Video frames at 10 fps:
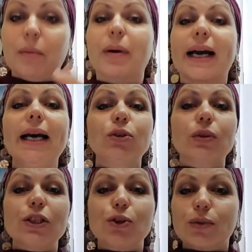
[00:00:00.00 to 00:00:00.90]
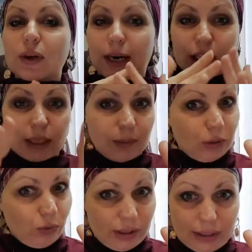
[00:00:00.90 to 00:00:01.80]
Проект у нас идет в каждом
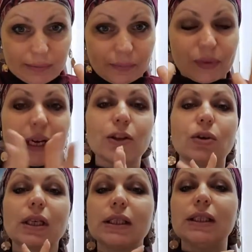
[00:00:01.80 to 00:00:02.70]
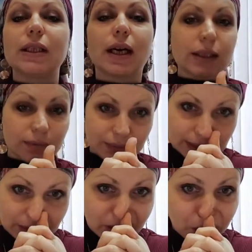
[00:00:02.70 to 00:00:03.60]
юните, да, то есть один раз
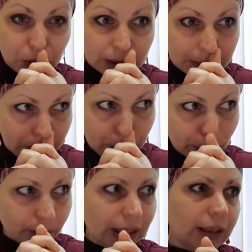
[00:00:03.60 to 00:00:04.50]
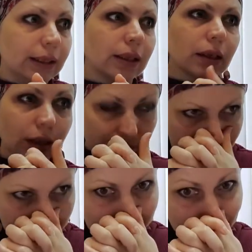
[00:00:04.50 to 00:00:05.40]
за весь юнит, юнит у меня длится когда
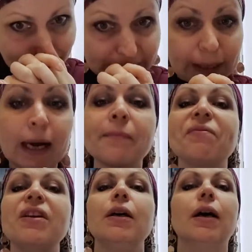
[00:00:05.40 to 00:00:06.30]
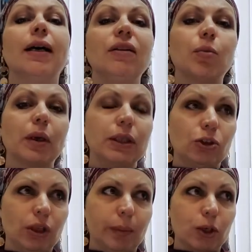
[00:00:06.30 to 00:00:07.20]
месяц, когда полтора, они
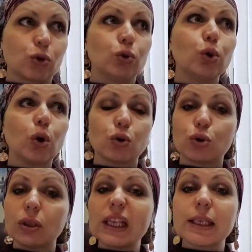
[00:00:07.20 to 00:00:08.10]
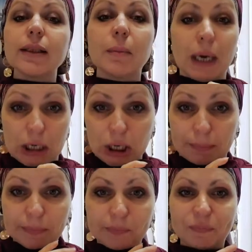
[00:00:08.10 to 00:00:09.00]
выполняют домашку. Но что это за домашка?
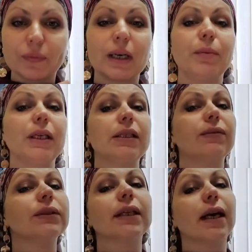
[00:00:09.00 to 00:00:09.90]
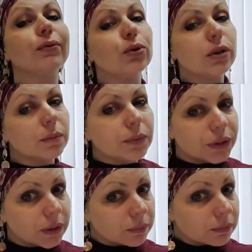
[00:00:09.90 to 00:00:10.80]
Принеси фотографию семьи.